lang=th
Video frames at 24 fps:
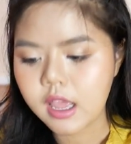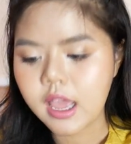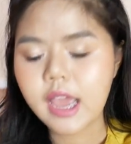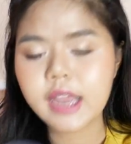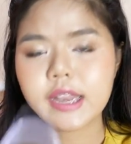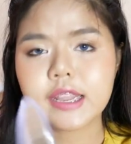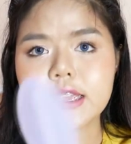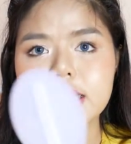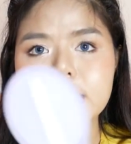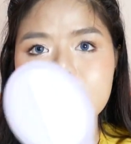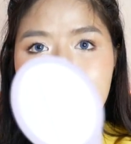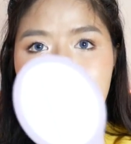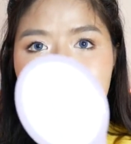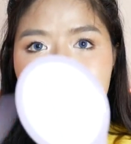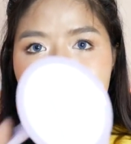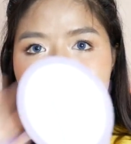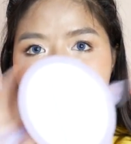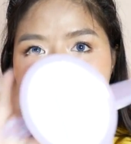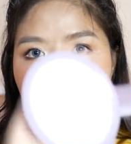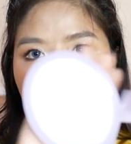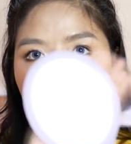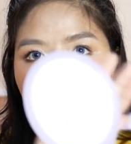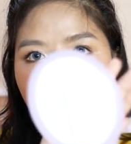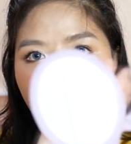อันนี้ถ้า
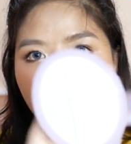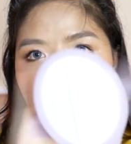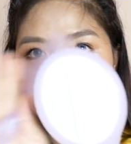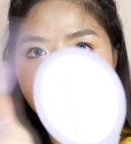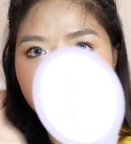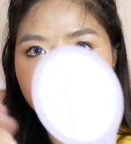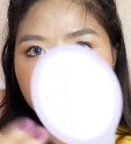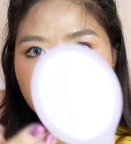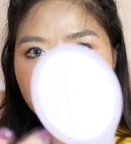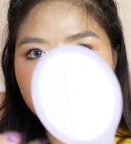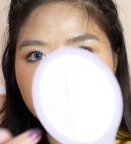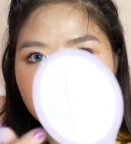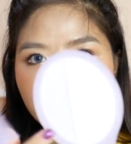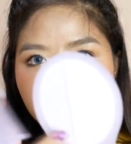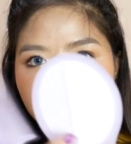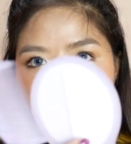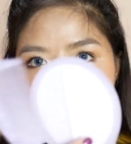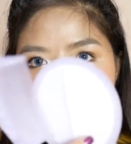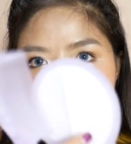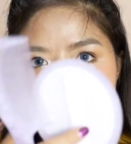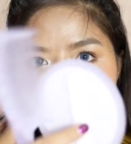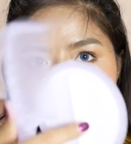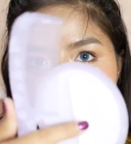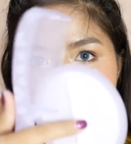เห็นลายกันนะ
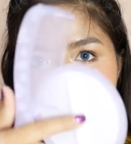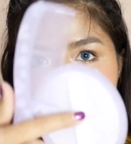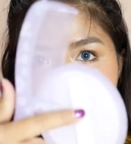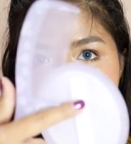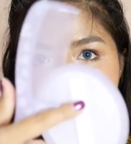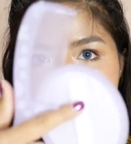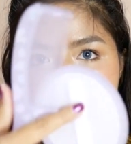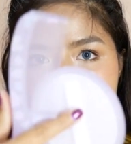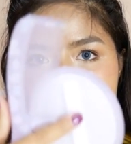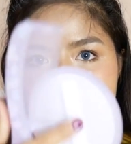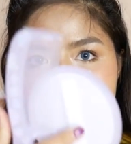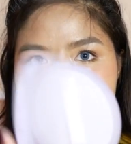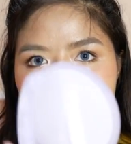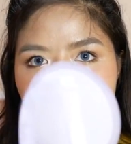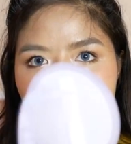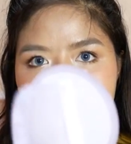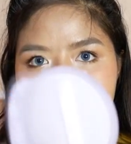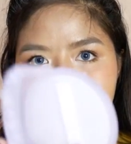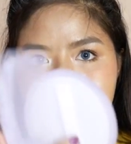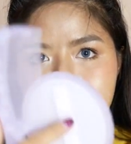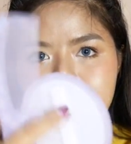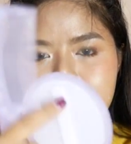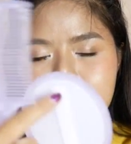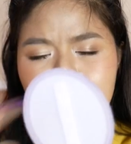มันอาจจะมีการติด
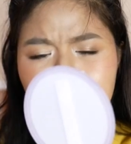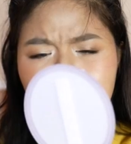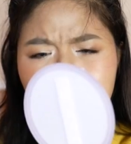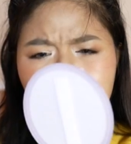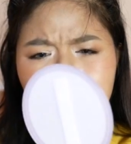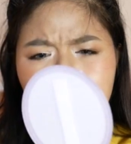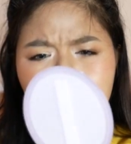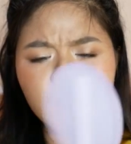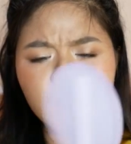แบบเห็น